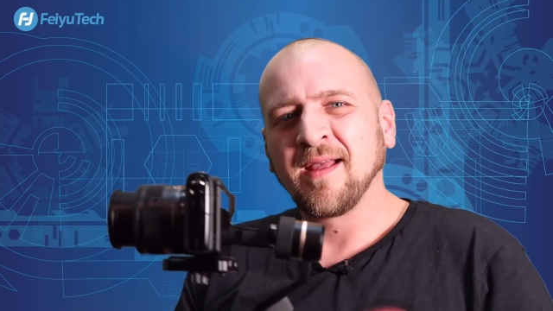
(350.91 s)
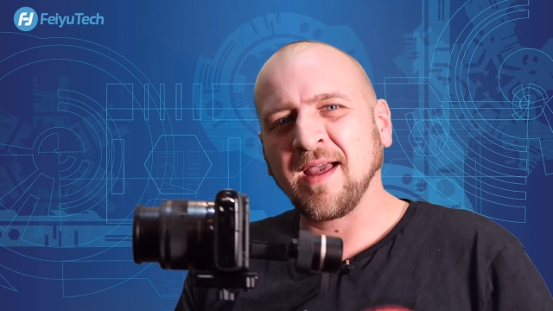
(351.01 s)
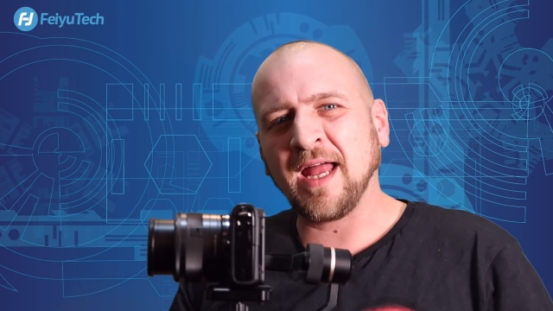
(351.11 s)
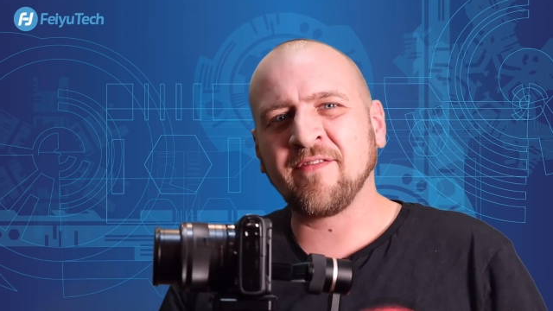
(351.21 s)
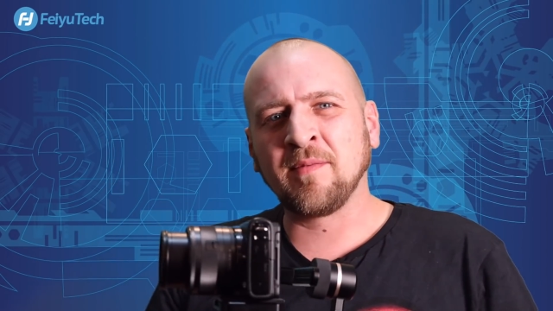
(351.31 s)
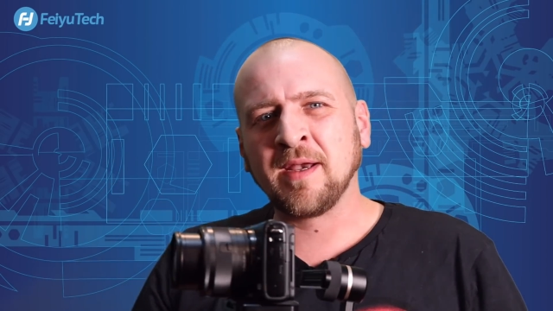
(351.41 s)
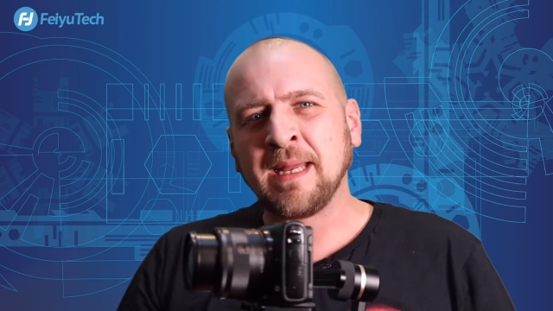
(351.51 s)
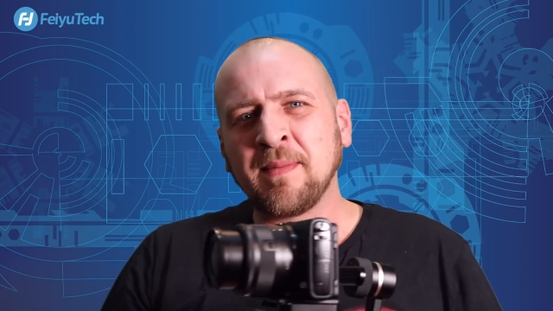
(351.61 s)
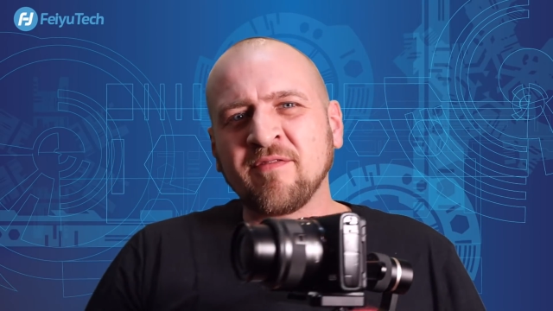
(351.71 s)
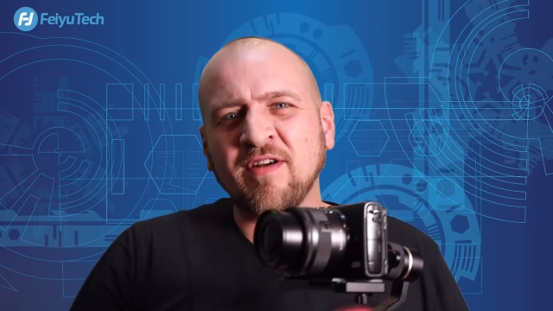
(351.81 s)
gerade wenn man
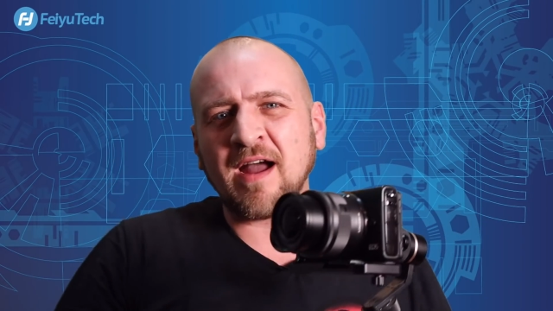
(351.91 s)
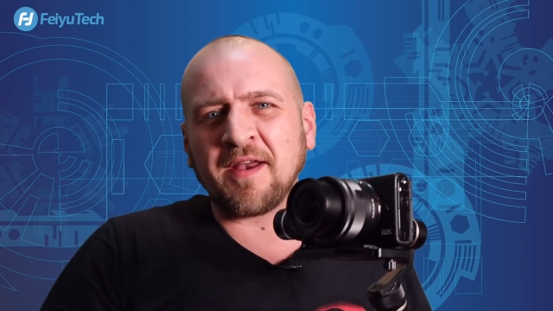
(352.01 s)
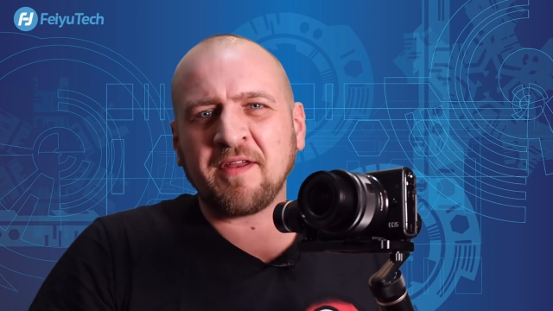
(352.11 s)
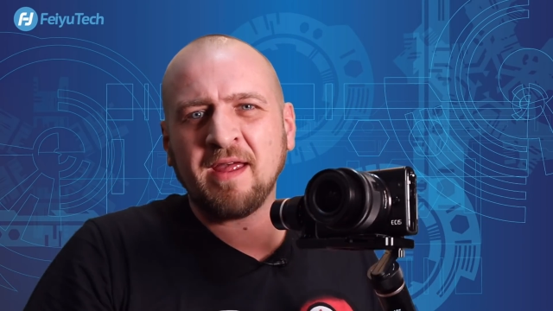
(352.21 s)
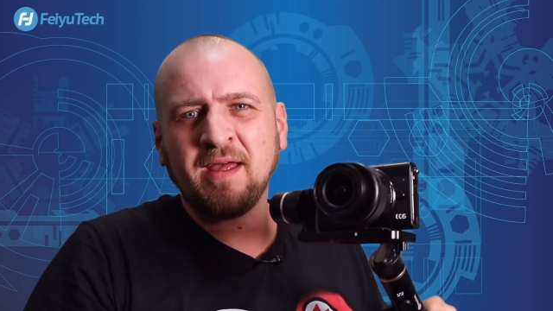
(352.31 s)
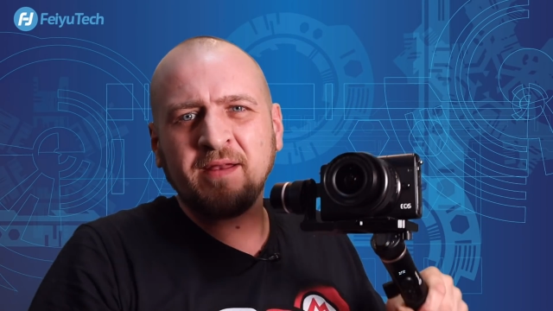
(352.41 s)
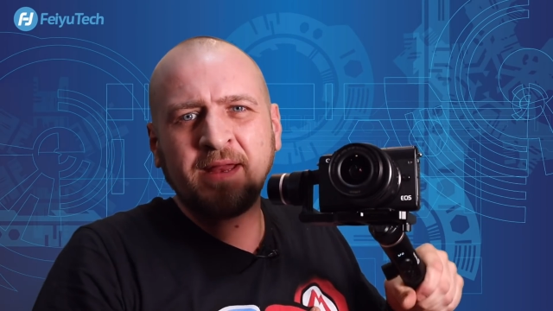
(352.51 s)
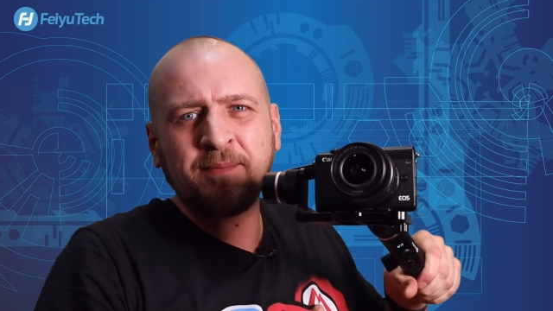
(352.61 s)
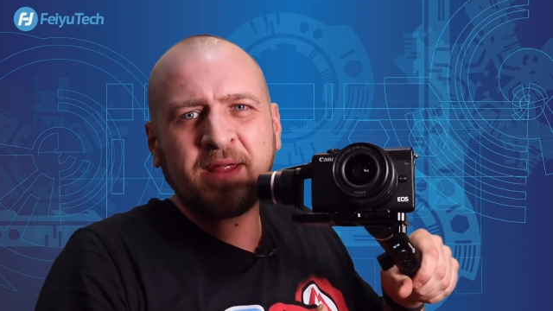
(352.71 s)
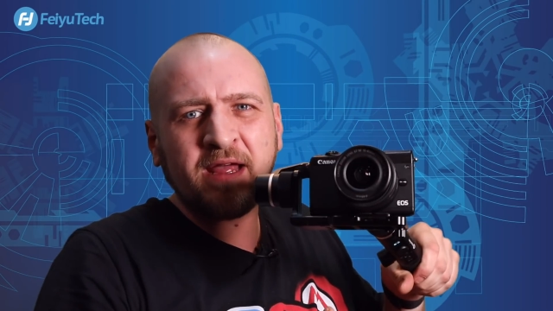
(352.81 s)
neben dem Fahrrad äh,
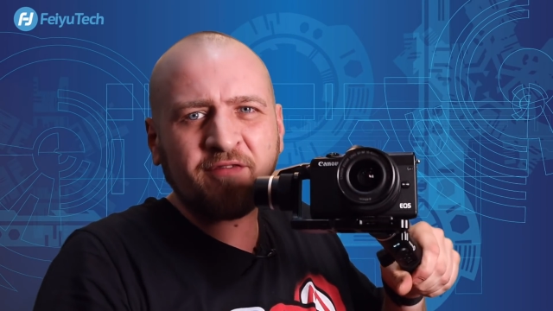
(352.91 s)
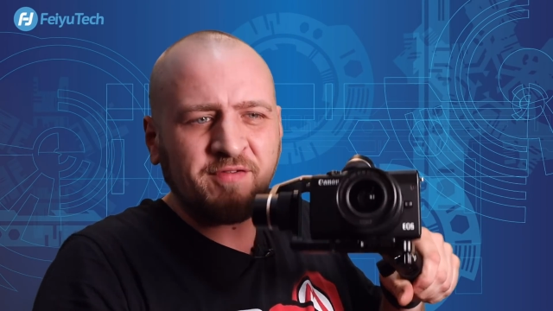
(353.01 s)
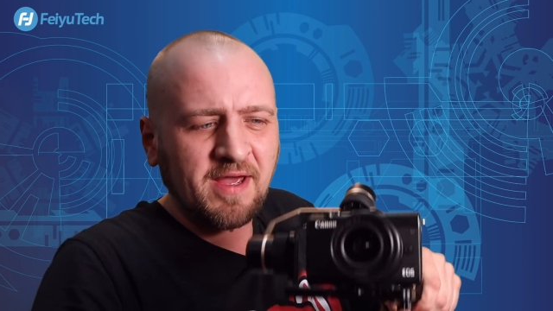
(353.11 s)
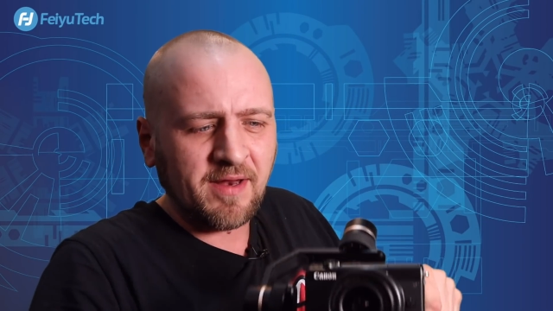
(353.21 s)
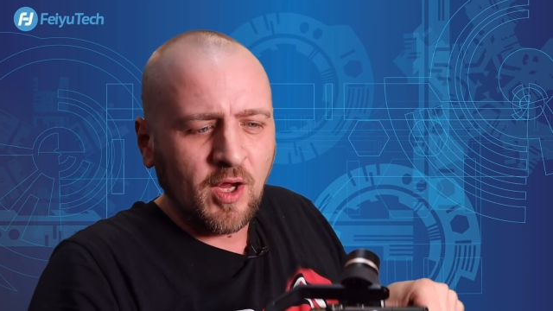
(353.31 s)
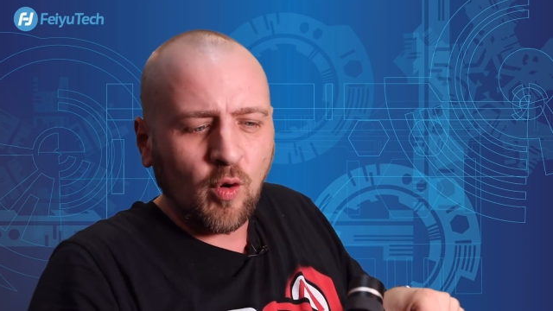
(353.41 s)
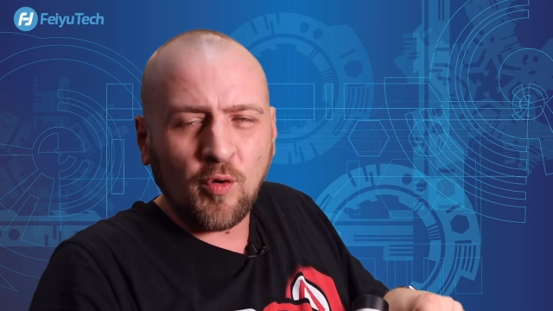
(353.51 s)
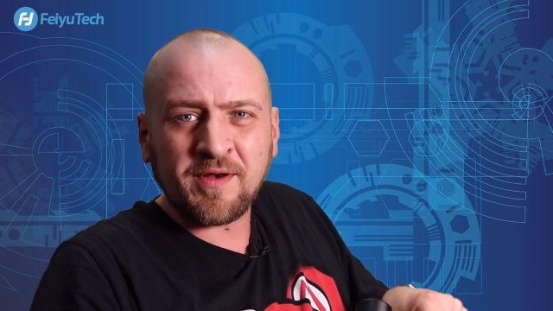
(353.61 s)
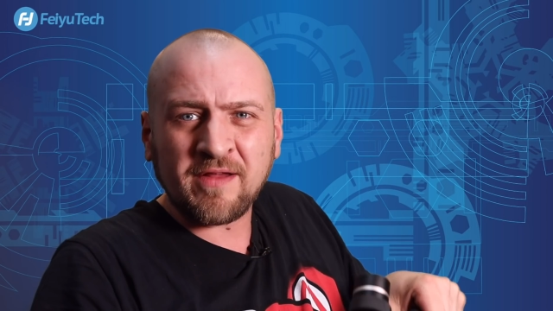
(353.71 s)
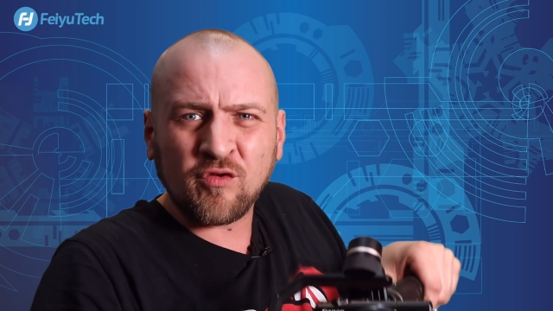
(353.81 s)
nebenher fährt
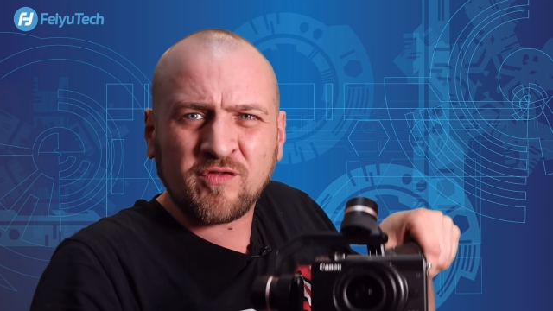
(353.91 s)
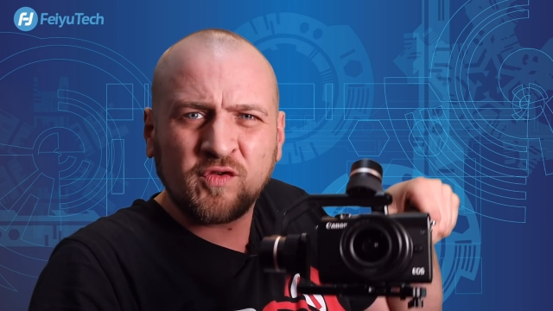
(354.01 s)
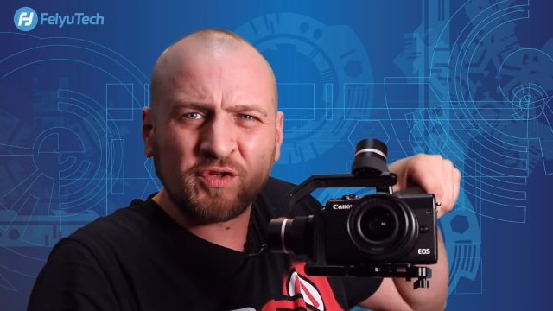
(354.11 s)
und dann so,